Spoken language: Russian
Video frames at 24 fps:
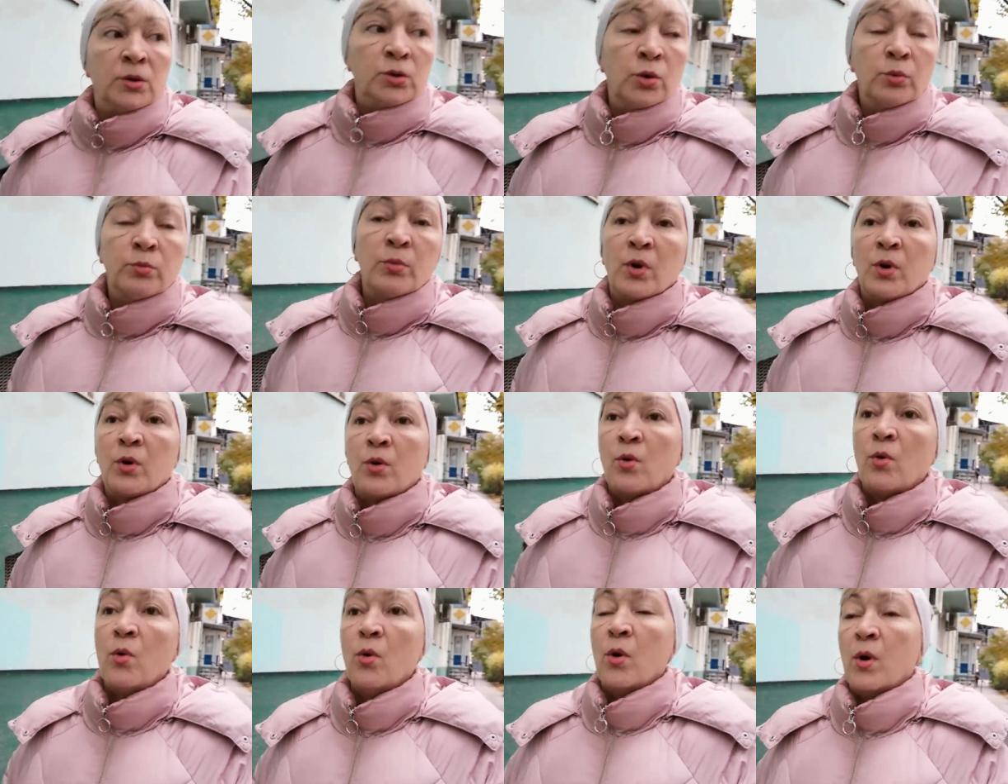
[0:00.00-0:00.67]

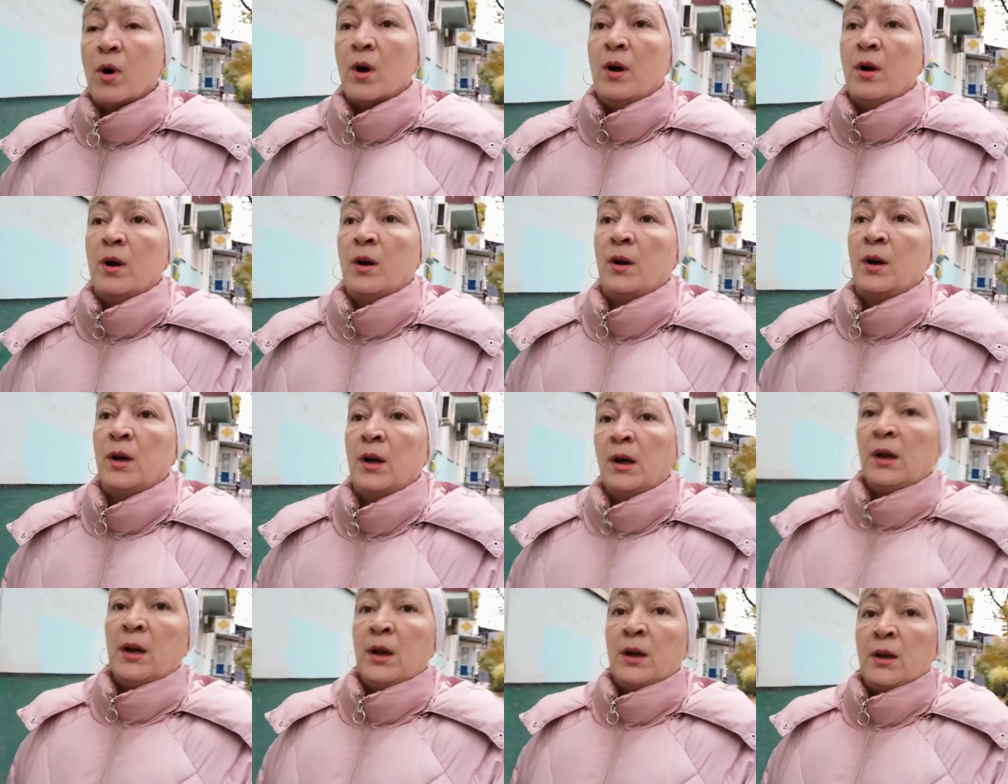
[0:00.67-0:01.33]
Думаю, о,
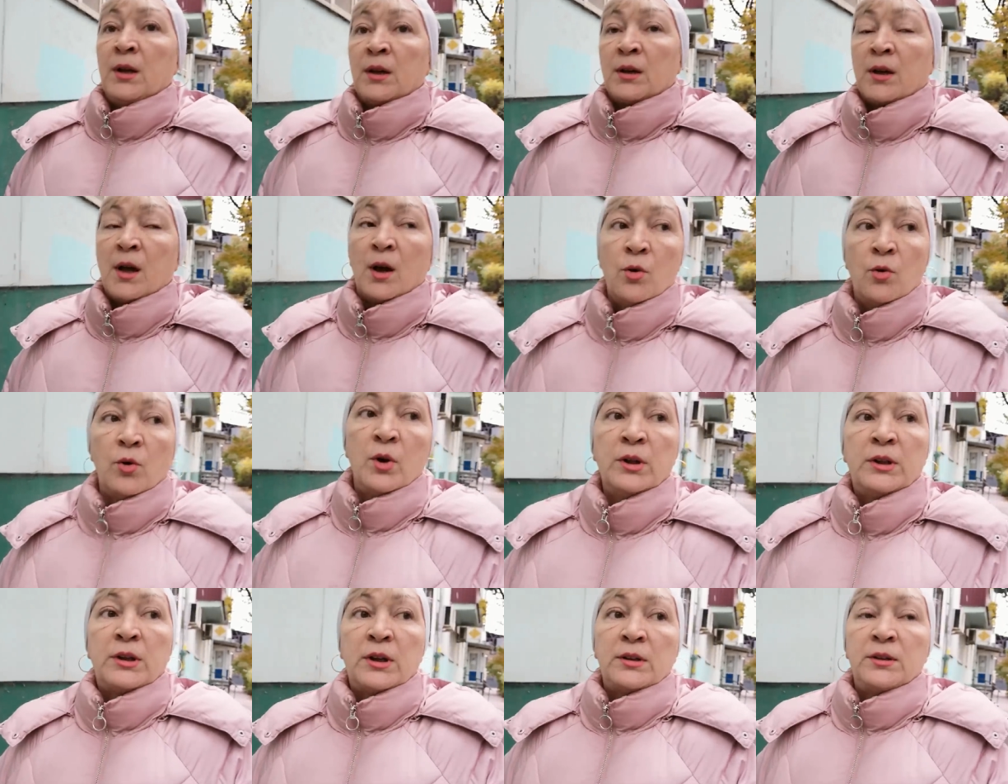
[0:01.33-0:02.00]

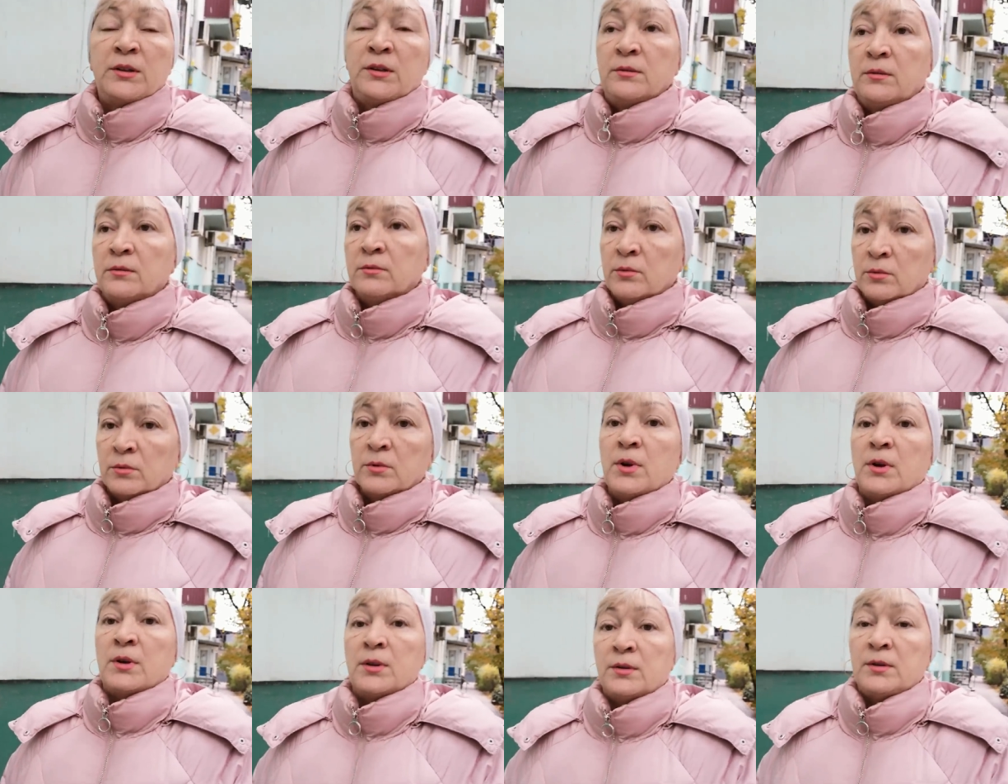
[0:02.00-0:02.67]
какой-то,
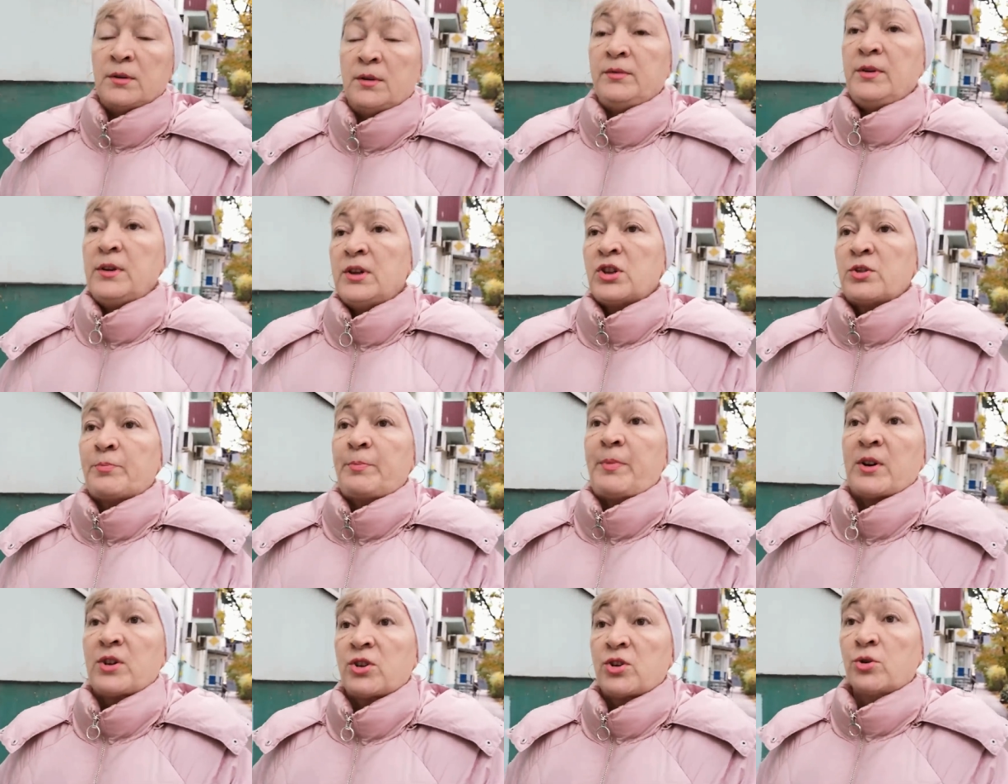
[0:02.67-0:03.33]
ну,
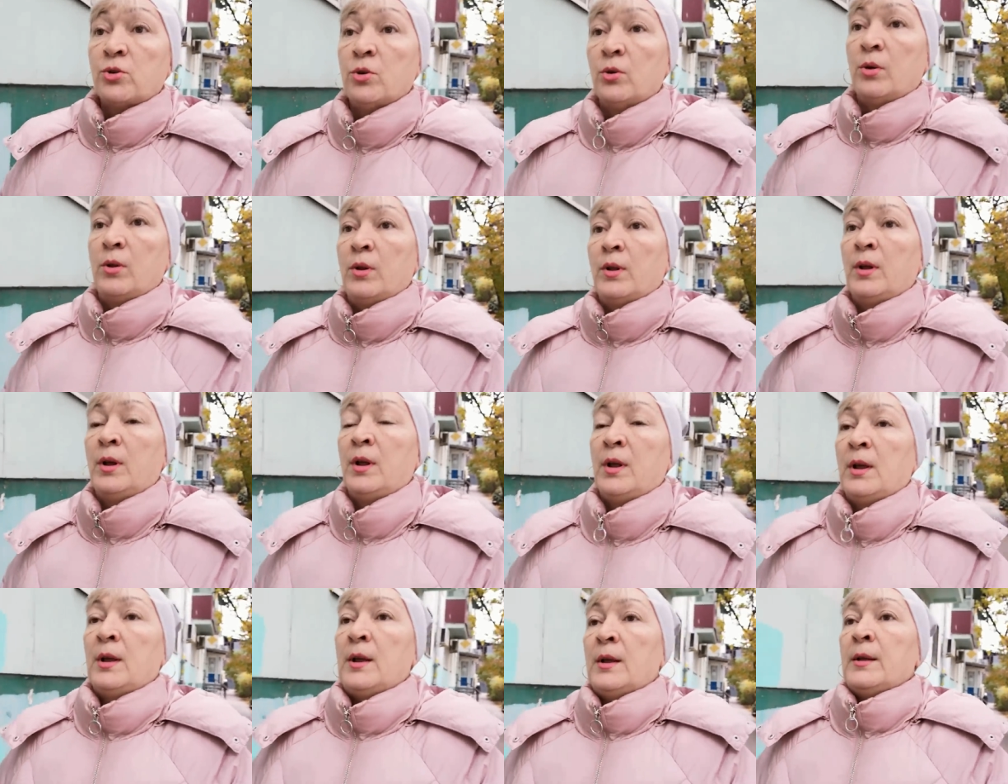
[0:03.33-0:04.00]
движ пошел.
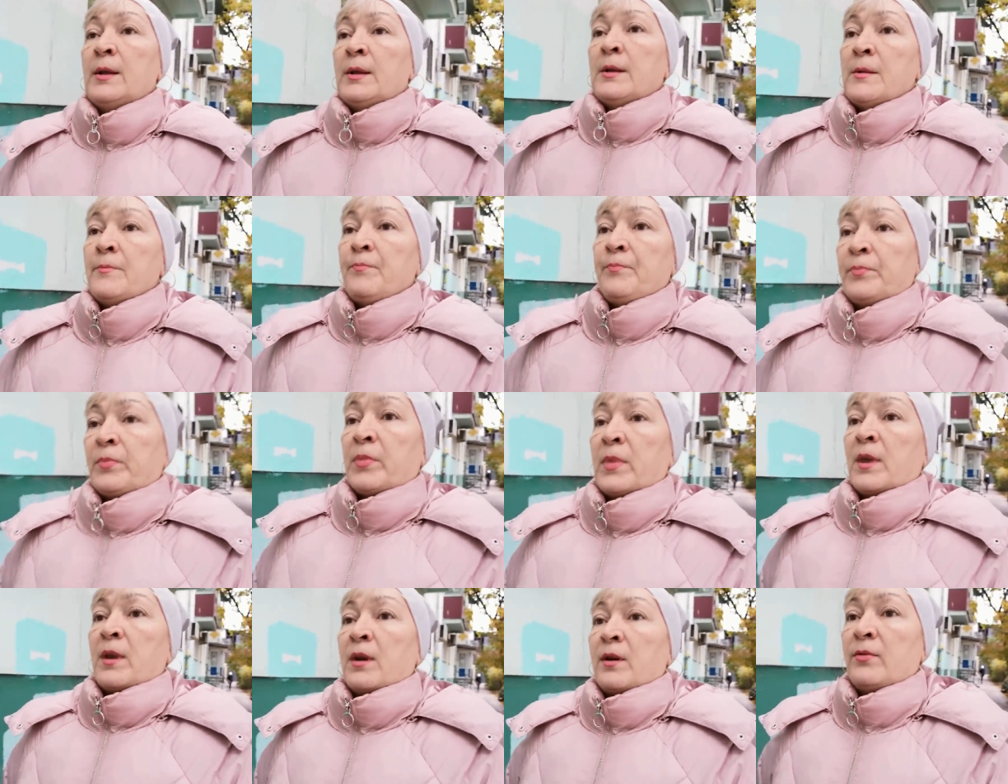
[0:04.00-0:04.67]

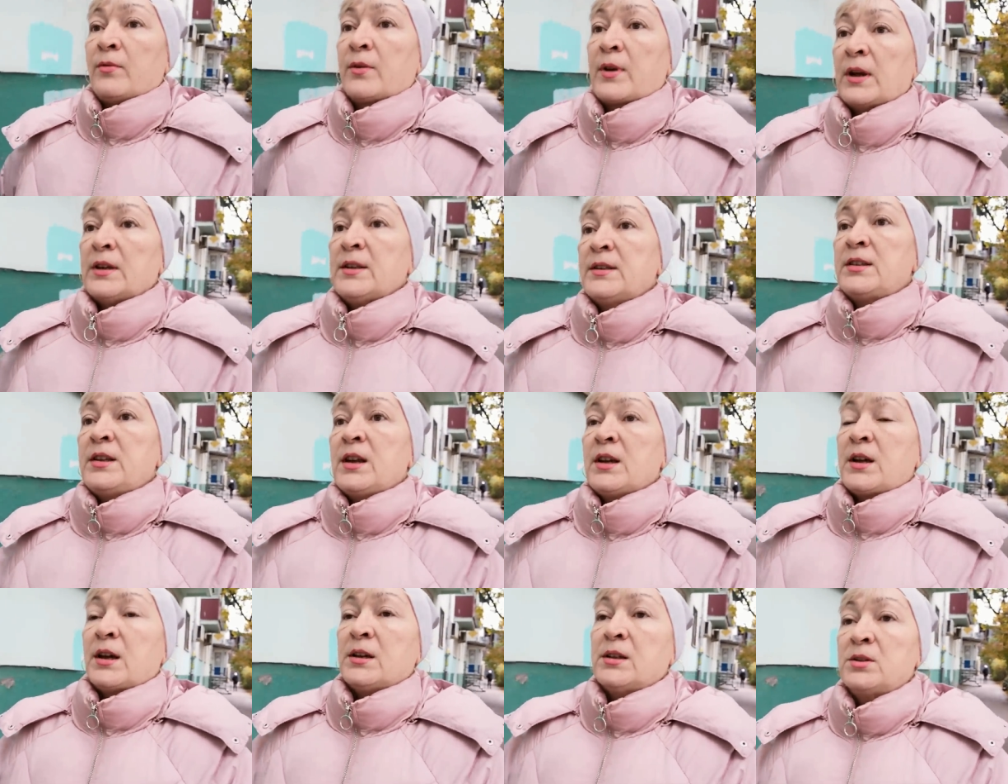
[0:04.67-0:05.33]
В
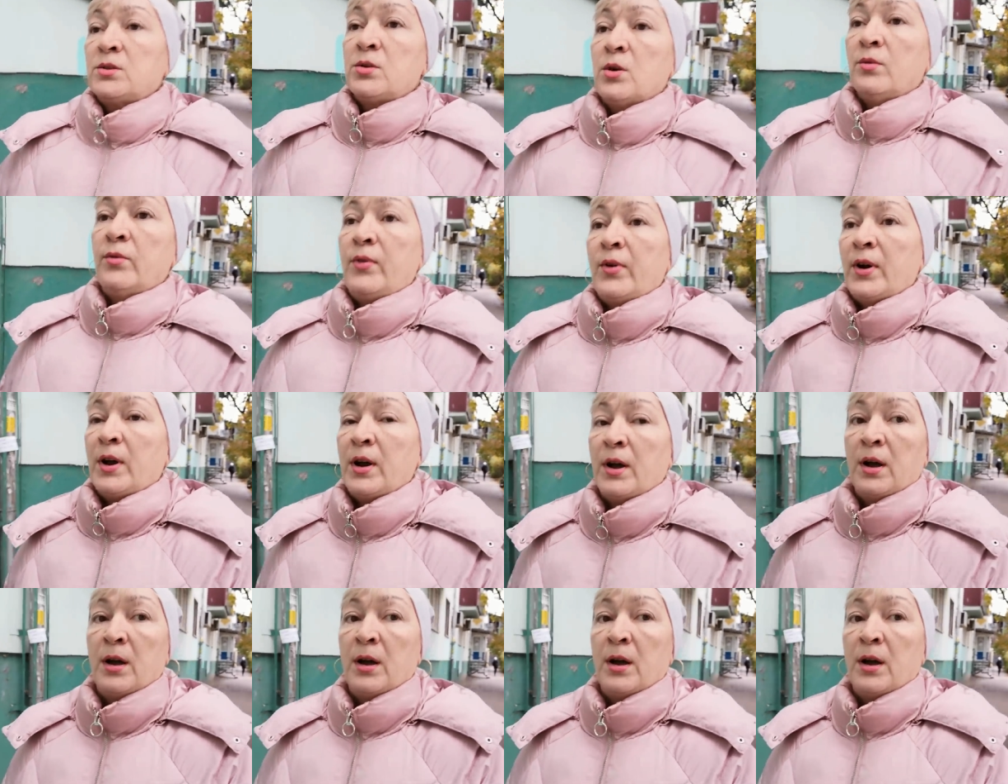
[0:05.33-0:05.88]
конце концов,